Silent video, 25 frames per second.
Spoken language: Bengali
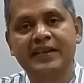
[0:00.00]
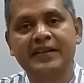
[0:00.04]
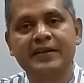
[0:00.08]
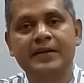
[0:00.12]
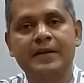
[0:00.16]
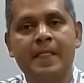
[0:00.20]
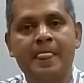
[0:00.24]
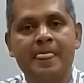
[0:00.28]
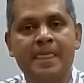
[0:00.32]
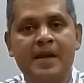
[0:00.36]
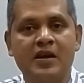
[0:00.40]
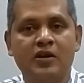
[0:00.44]
এই
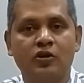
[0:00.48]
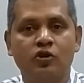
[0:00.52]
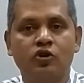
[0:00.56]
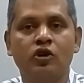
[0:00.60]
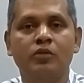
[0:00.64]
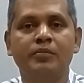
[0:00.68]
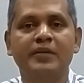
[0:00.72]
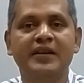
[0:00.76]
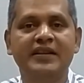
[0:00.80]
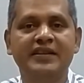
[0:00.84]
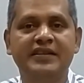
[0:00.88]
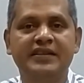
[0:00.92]

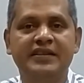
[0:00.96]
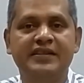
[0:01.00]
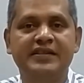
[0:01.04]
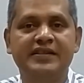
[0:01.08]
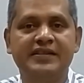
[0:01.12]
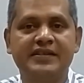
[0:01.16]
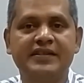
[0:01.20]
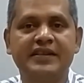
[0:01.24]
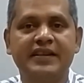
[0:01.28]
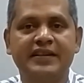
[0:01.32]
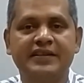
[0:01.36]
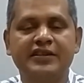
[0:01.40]
কমেন্ট
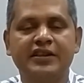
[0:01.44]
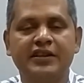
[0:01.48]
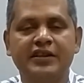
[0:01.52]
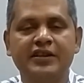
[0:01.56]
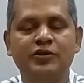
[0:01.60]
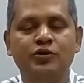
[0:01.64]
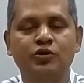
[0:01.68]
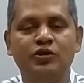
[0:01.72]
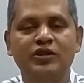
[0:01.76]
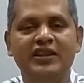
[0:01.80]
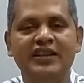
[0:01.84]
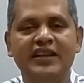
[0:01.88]
সেকশানে
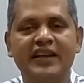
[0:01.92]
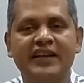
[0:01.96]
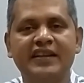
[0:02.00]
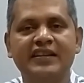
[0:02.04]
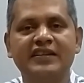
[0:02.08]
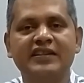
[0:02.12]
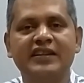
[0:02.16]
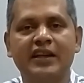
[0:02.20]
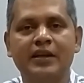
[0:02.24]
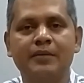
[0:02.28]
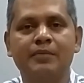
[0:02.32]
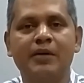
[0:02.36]
যদি লেখেন
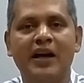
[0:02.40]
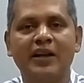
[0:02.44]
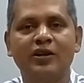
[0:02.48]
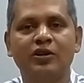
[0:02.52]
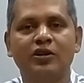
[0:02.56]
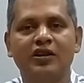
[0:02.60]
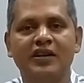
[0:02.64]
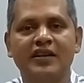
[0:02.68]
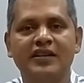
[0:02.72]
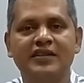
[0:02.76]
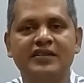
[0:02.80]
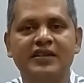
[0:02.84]
তাহলে ভালো
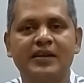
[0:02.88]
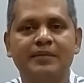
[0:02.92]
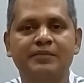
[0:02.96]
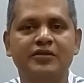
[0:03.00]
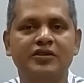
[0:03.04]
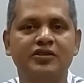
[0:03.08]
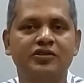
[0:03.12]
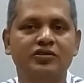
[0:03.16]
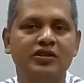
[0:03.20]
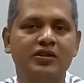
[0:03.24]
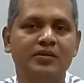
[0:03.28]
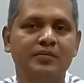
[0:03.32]
হয় যে
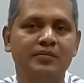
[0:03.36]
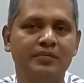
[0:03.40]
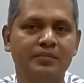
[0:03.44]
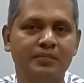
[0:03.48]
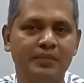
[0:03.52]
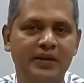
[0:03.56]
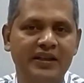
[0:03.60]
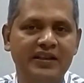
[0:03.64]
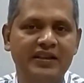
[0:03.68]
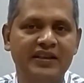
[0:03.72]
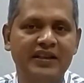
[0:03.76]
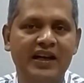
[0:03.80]
আপনি যদি
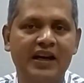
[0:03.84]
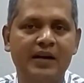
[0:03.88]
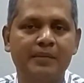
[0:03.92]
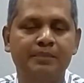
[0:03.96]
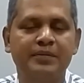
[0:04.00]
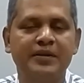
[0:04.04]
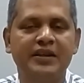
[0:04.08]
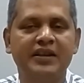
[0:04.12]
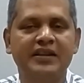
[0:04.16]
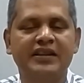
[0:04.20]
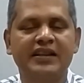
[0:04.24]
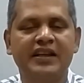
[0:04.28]
মেল না
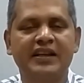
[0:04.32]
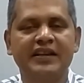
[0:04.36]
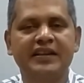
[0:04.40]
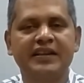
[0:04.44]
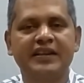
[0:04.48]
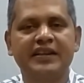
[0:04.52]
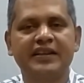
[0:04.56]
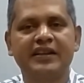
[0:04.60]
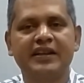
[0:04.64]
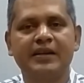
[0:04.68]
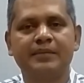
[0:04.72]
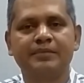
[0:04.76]
পেয়ে
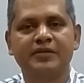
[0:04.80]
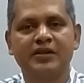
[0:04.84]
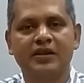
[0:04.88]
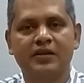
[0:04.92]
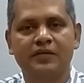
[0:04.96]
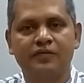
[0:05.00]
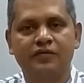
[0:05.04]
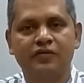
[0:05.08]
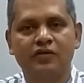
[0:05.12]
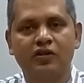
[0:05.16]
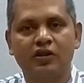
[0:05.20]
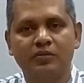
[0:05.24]
থাকেন আপনার
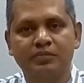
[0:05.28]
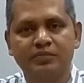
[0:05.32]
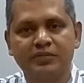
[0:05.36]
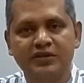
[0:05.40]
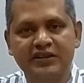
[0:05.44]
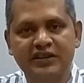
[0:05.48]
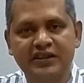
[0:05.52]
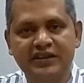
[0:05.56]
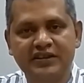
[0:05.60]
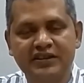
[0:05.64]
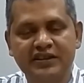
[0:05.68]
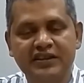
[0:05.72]
ফর্ম
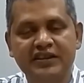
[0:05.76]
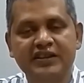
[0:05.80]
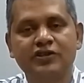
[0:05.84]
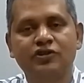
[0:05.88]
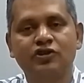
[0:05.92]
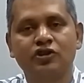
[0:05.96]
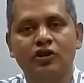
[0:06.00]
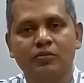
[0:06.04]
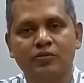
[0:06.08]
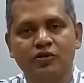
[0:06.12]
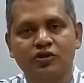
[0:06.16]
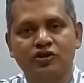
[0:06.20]
নিয়ে কি
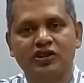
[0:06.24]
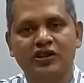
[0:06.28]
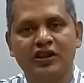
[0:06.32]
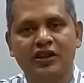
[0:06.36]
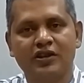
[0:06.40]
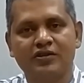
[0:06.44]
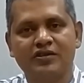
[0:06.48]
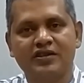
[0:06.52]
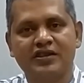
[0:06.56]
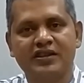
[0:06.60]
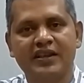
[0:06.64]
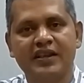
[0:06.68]
সমস্যা
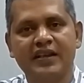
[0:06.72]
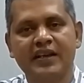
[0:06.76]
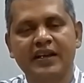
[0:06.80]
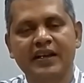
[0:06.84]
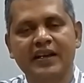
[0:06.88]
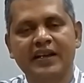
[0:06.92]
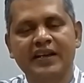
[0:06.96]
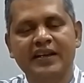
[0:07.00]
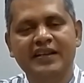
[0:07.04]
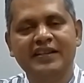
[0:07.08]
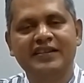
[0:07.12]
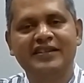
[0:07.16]
হচ্ছে
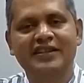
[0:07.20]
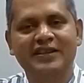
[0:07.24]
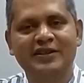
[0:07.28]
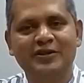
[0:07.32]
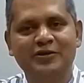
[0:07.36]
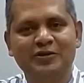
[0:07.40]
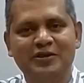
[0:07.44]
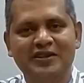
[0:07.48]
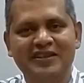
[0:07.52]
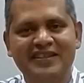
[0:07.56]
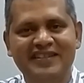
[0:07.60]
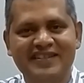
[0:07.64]
ইত্যাদি
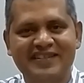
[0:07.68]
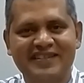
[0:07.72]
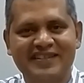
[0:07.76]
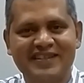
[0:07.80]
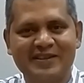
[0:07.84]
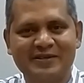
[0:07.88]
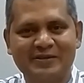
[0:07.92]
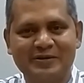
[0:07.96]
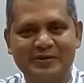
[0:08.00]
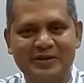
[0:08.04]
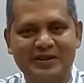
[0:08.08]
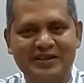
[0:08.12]
যদি
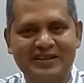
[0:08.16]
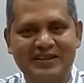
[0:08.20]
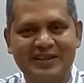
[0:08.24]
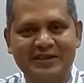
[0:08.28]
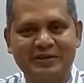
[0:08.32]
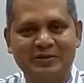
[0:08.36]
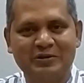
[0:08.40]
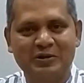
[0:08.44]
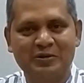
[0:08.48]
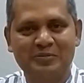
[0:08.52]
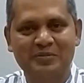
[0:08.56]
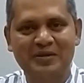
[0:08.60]
ডিসকাস করেন
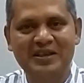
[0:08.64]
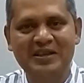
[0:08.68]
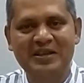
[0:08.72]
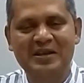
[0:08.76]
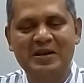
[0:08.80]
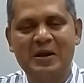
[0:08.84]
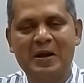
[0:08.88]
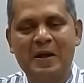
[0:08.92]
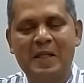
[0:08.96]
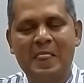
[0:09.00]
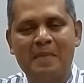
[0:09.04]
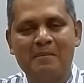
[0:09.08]
তাহলে খুবই
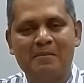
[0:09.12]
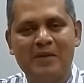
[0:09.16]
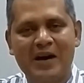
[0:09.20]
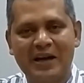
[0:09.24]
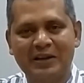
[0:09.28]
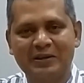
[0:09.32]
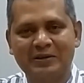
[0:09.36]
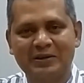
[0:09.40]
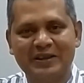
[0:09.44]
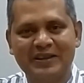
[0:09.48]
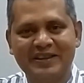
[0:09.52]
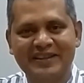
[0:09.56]

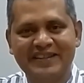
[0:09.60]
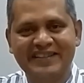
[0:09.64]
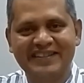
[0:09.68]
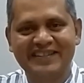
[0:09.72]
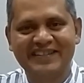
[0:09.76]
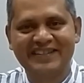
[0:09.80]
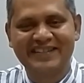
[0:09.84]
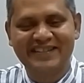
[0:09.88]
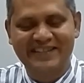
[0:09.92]
ভালো হয়